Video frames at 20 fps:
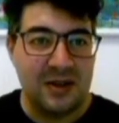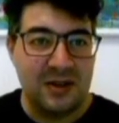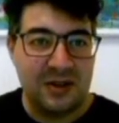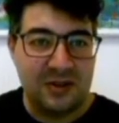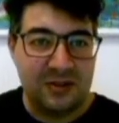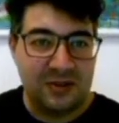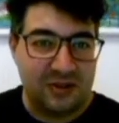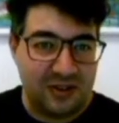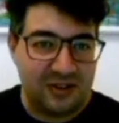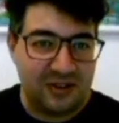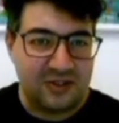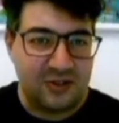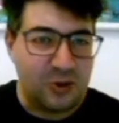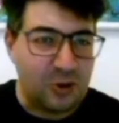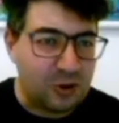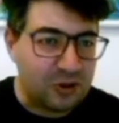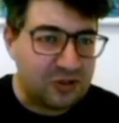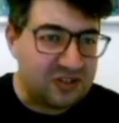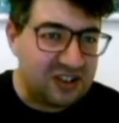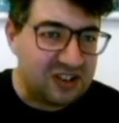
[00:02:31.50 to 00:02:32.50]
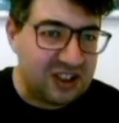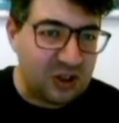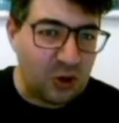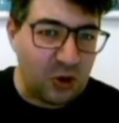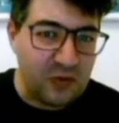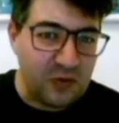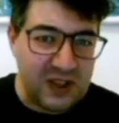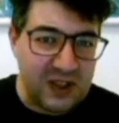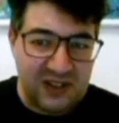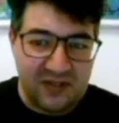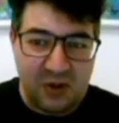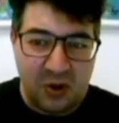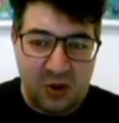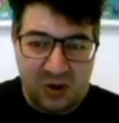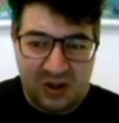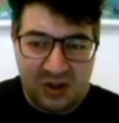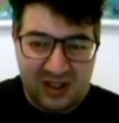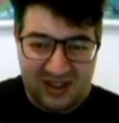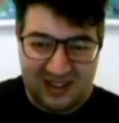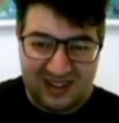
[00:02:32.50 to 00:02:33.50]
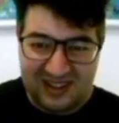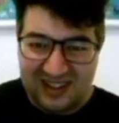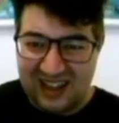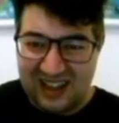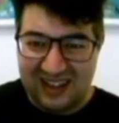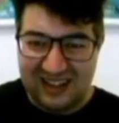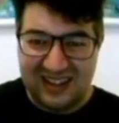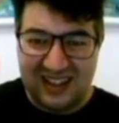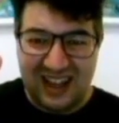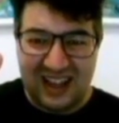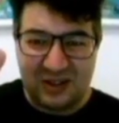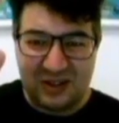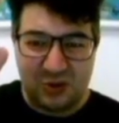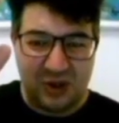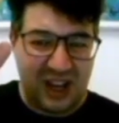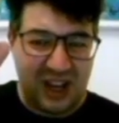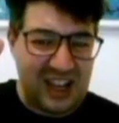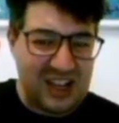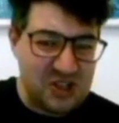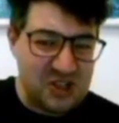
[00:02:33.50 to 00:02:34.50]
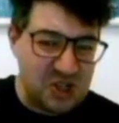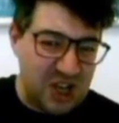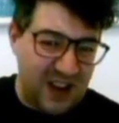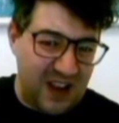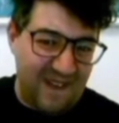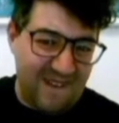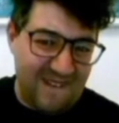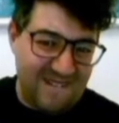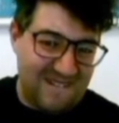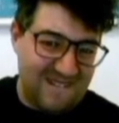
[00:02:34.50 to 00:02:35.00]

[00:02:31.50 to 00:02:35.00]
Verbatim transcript: Ti scorticherò vivo, dannato Ranger!